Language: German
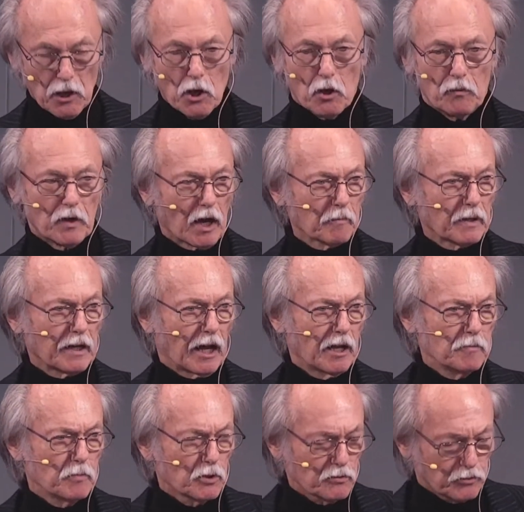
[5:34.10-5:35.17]
Wir haben ein
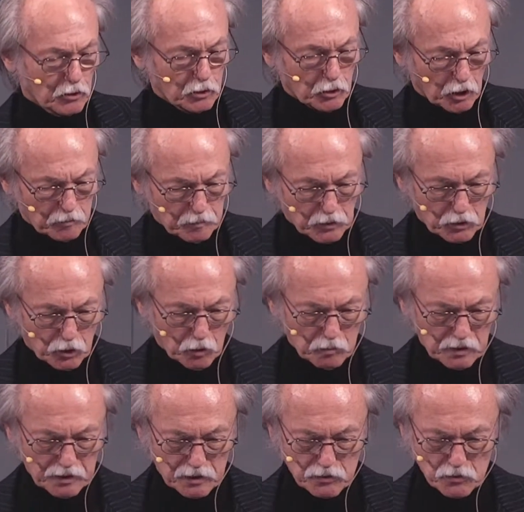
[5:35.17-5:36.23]
Handbuch von Gott bekommen,
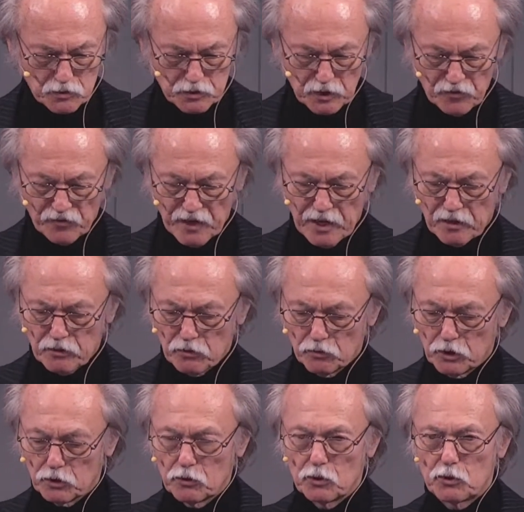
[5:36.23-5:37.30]
das uns den Wert und die
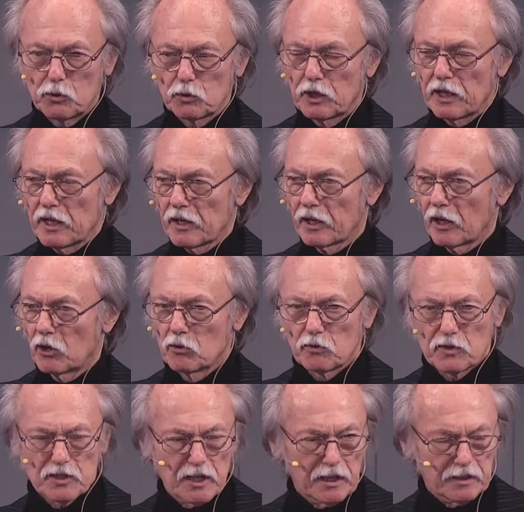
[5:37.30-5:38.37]
Kultur der Ehre
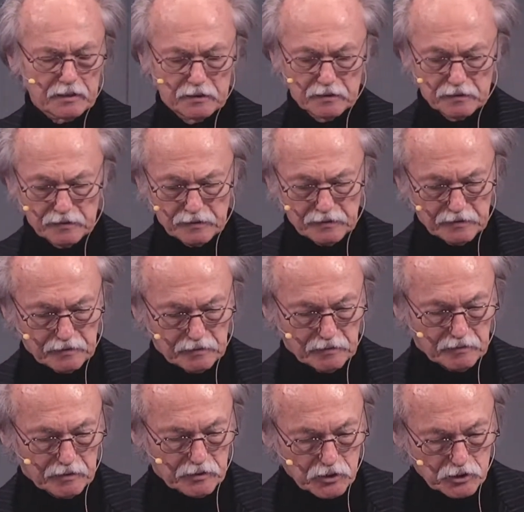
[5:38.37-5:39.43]
aufzeigt.
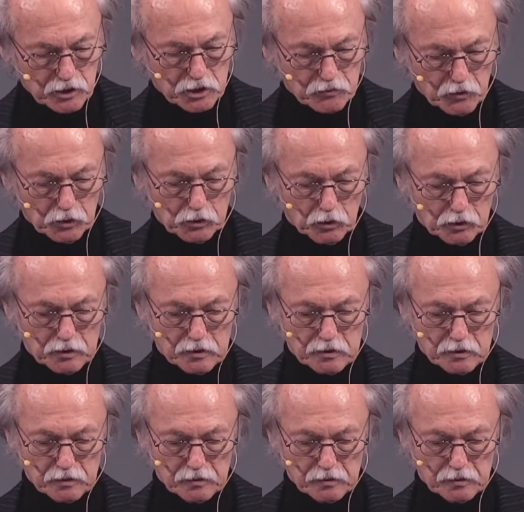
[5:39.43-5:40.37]
Das ist das Wort Gottes.